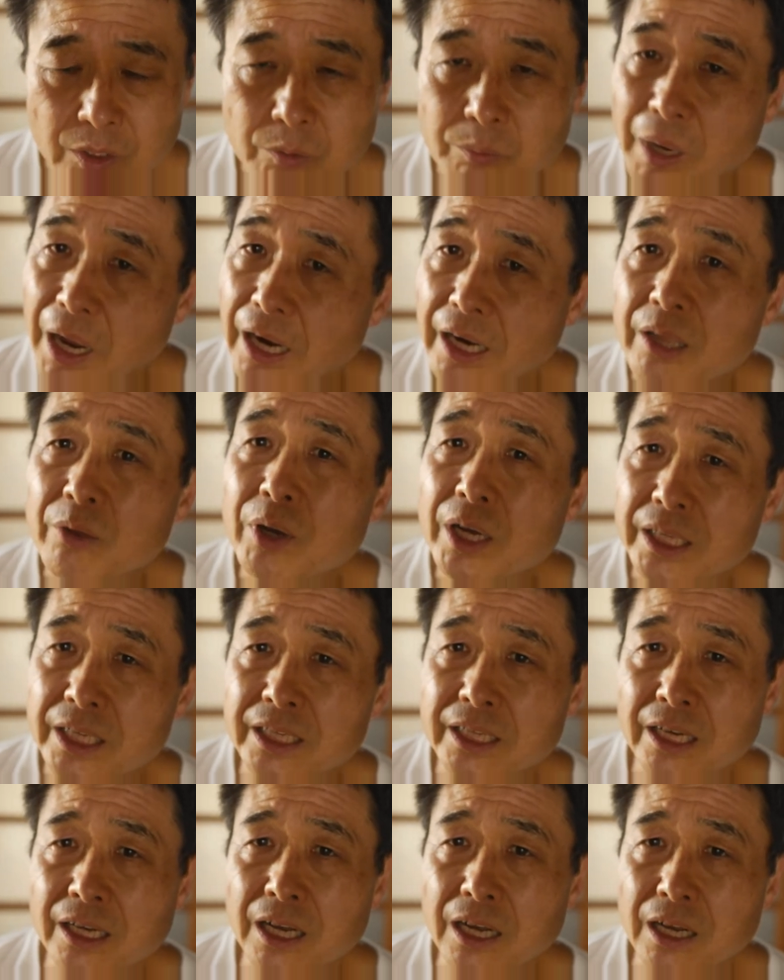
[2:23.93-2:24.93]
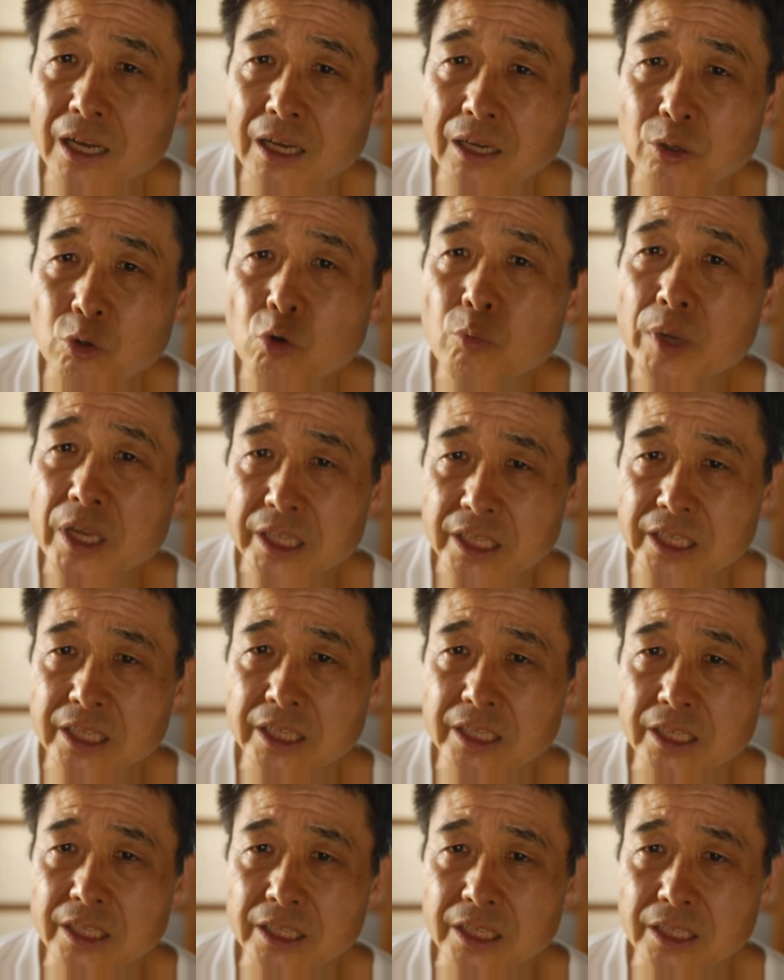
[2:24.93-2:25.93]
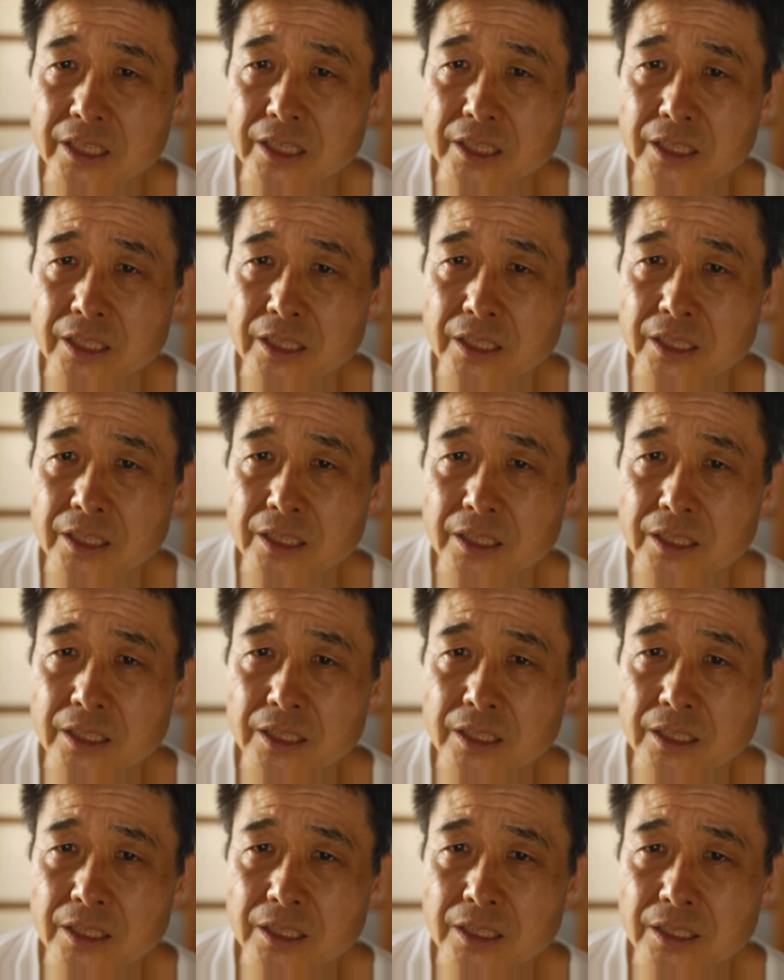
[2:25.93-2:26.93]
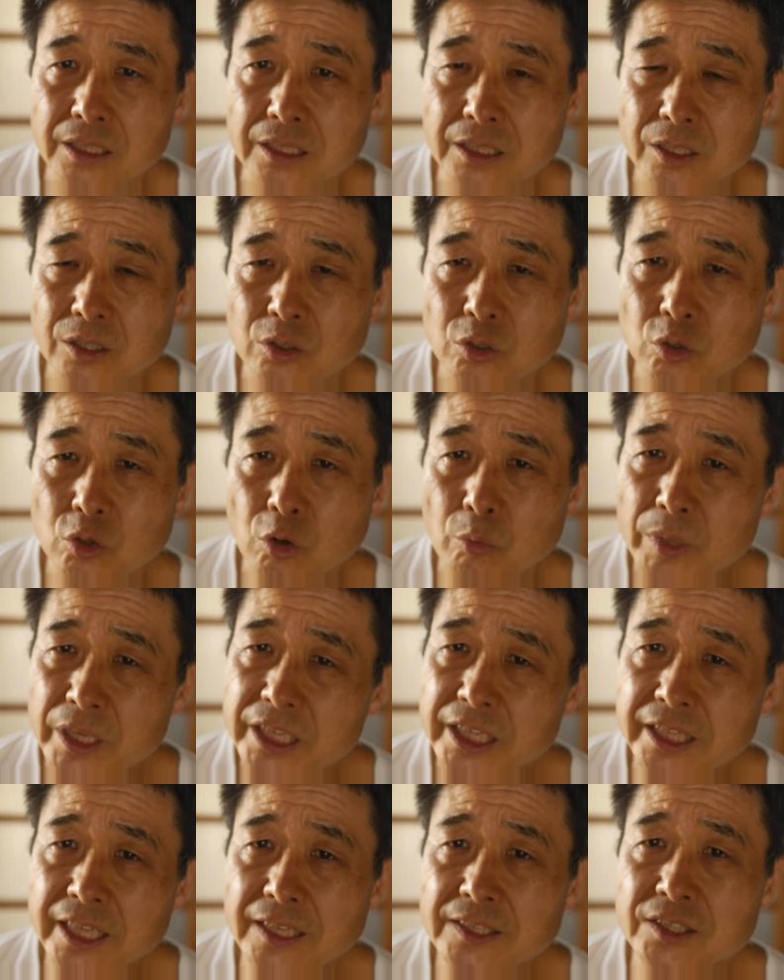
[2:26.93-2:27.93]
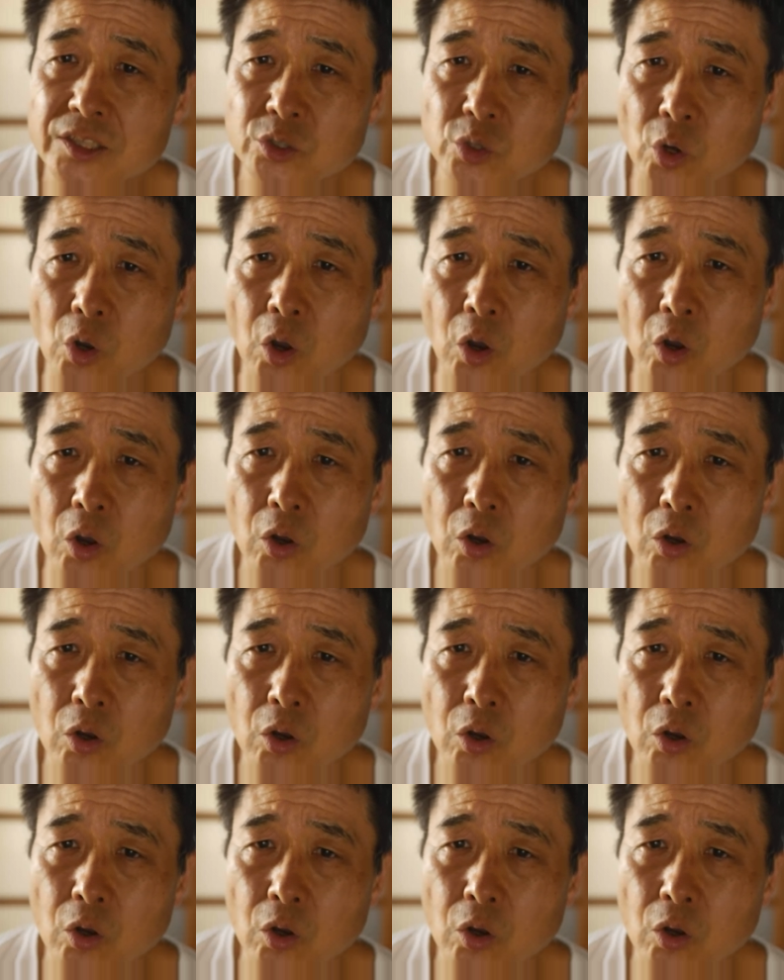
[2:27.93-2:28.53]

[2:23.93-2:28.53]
まあ、あれはねなんかコメディコメディタッチの